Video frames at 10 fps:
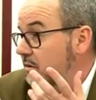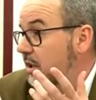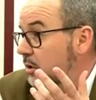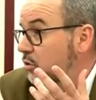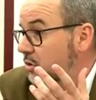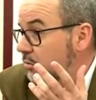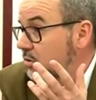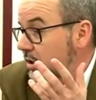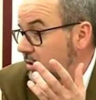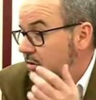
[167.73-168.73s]
de cómo
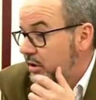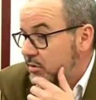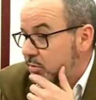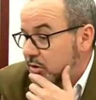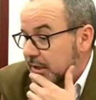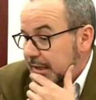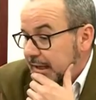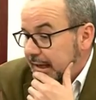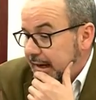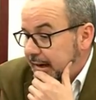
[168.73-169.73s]
somos, que yo creo que somos
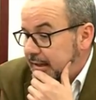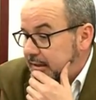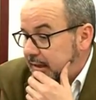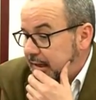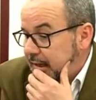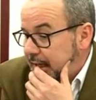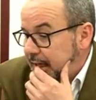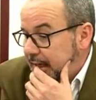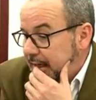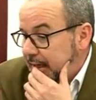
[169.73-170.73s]
gente
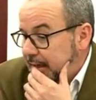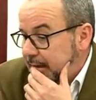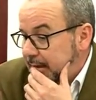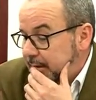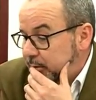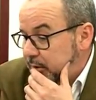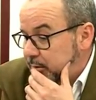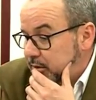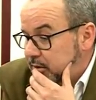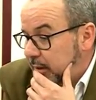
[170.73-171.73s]
que, bueno,
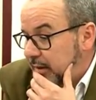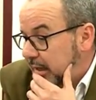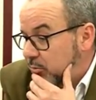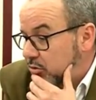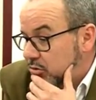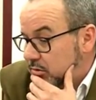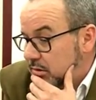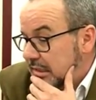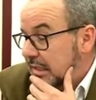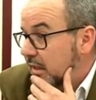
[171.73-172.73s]
pues trabajamos
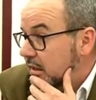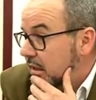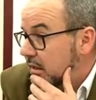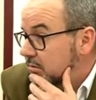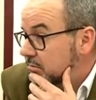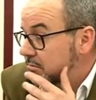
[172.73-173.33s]
día a día,